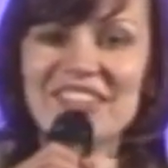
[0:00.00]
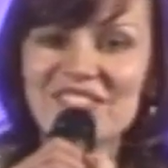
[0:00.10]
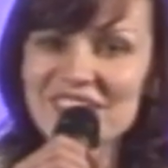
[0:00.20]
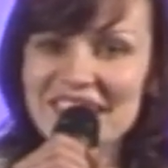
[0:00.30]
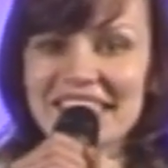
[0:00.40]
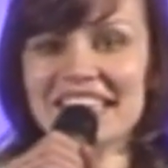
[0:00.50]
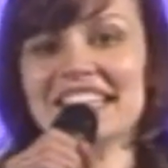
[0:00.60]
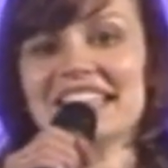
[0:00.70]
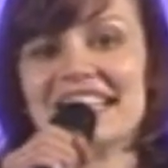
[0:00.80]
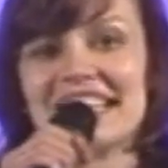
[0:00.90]
И вот
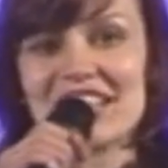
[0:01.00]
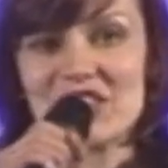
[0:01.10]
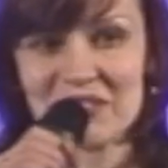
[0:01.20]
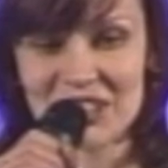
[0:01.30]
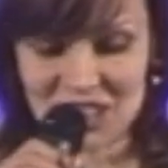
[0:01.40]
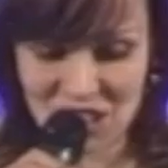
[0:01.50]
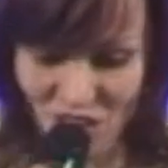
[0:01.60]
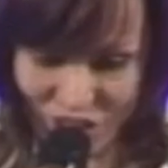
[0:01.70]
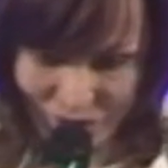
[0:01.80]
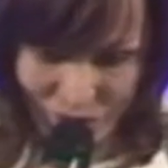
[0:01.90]
хочу начать
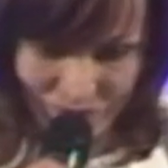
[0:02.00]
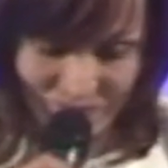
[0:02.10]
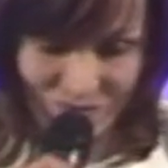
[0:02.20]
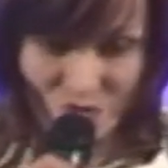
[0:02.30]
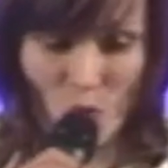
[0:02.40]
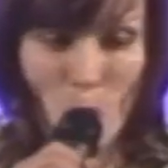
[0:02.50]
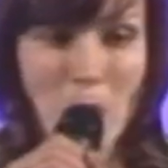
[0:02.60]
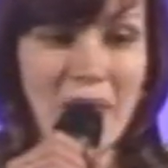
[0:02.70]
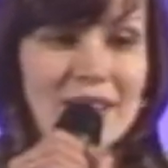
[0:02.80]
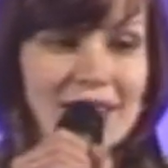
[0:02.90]
с чего –
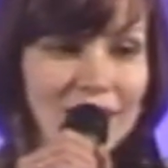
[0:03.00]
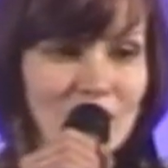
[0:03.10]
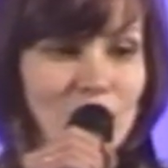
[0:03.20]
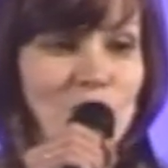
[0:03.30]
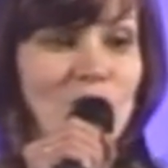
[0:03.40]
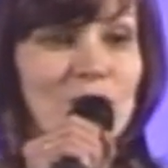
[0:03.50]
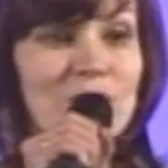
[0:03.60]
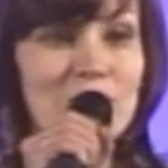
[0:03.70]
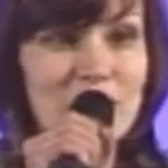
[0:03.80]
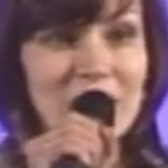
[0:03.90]
с одного
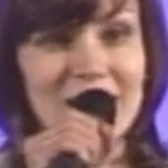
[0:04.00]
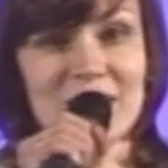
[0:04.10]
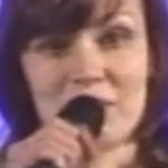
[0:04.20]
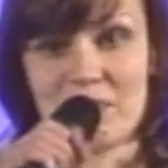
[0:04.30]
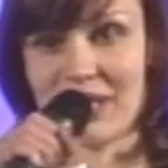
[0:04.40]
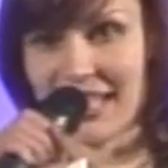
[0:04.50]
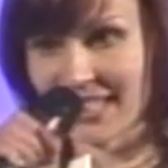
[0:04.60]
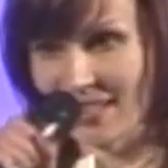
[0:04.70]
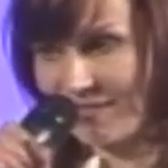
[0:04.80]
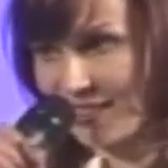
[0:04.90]
места
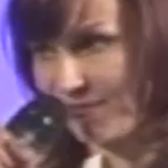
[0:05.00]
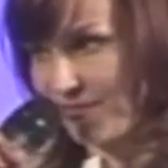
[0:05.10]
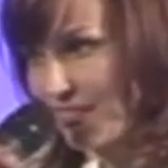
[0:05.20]
библейского.